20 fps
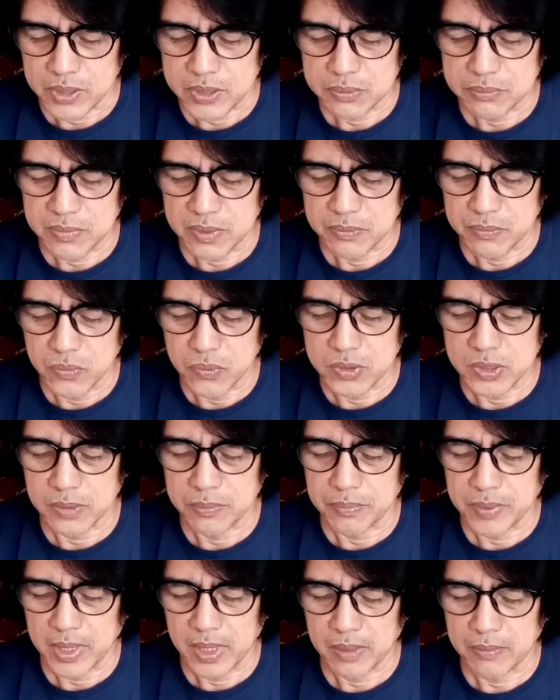Mas mabuti
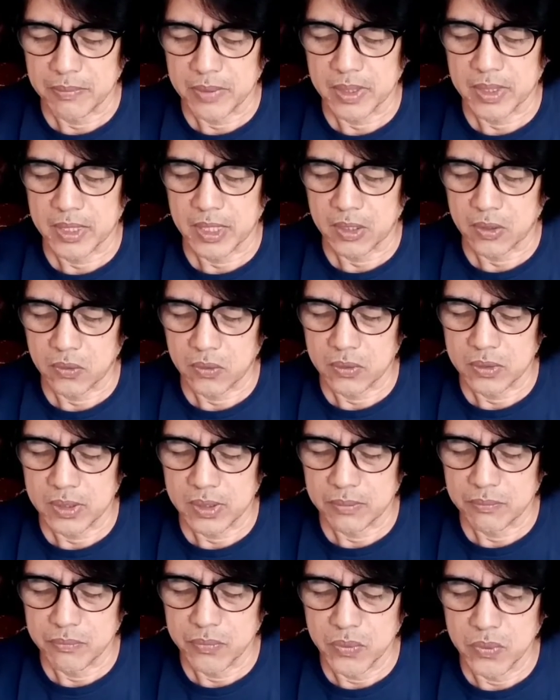pa ang magkaroon
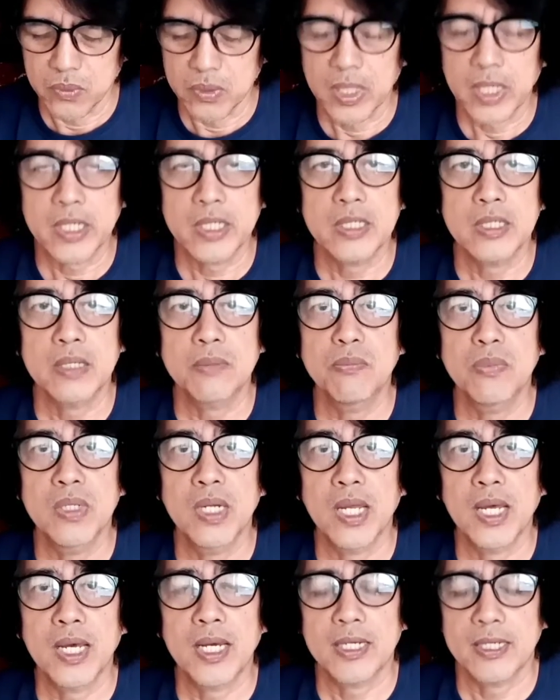ng buhay na
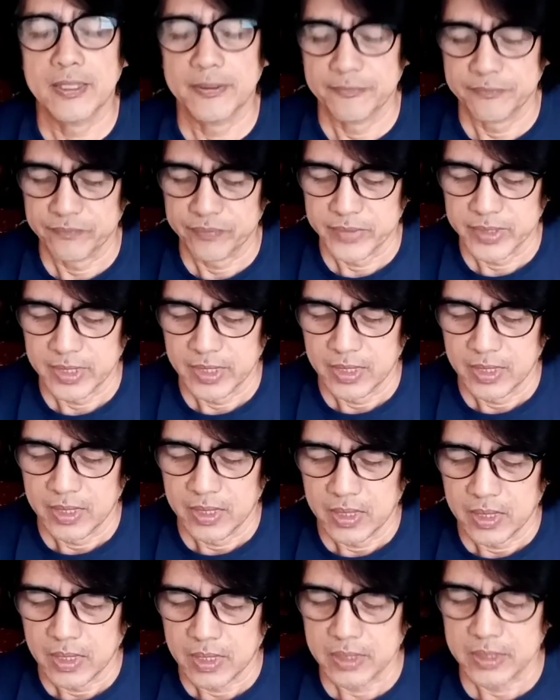bulag
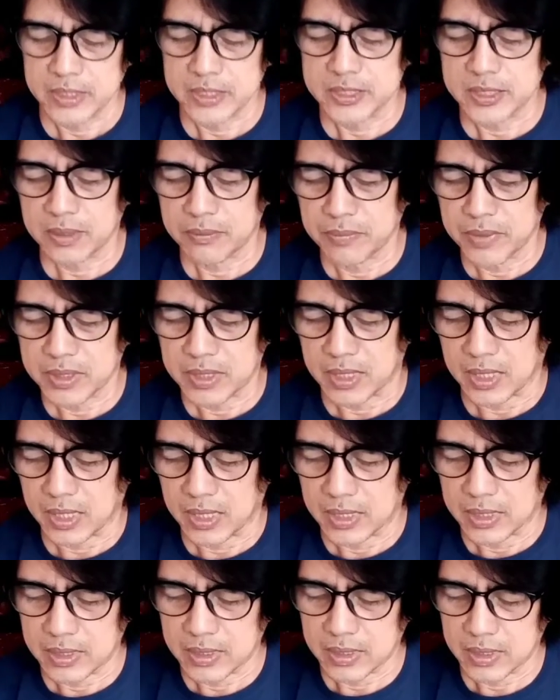ang isang
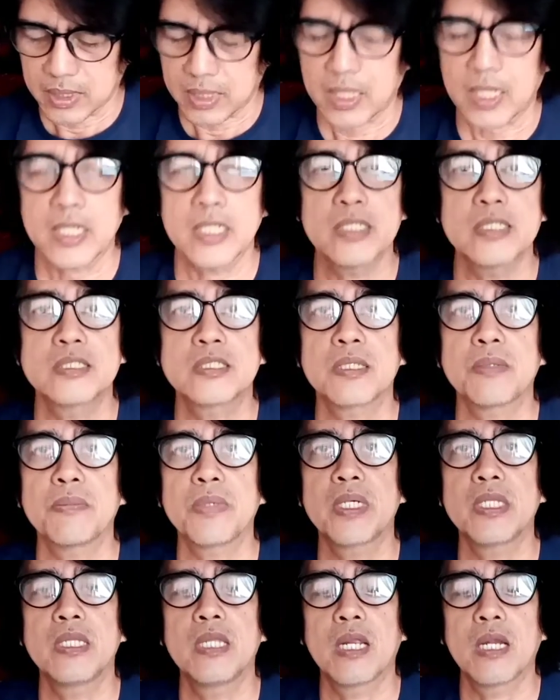mata kaysa
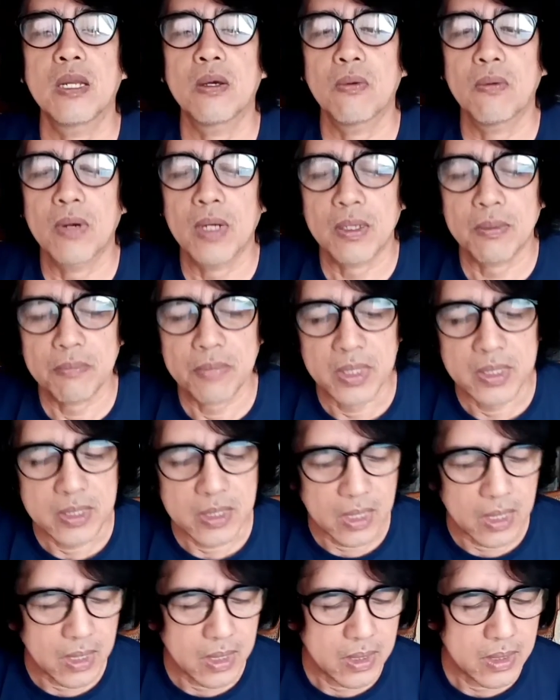may dalawang
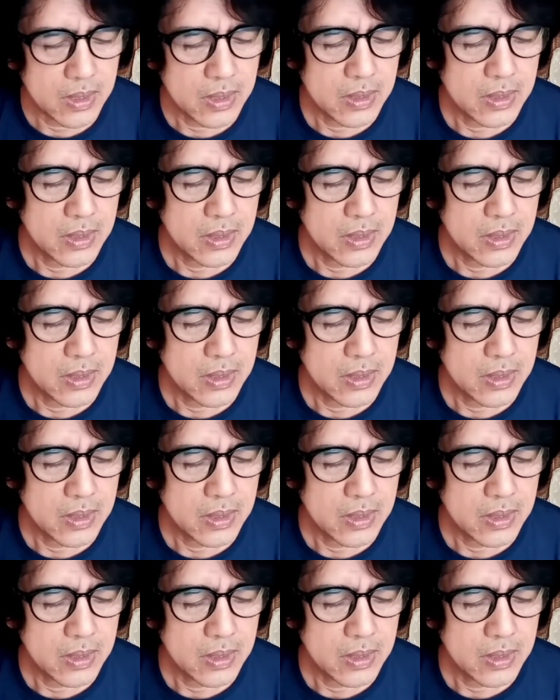mata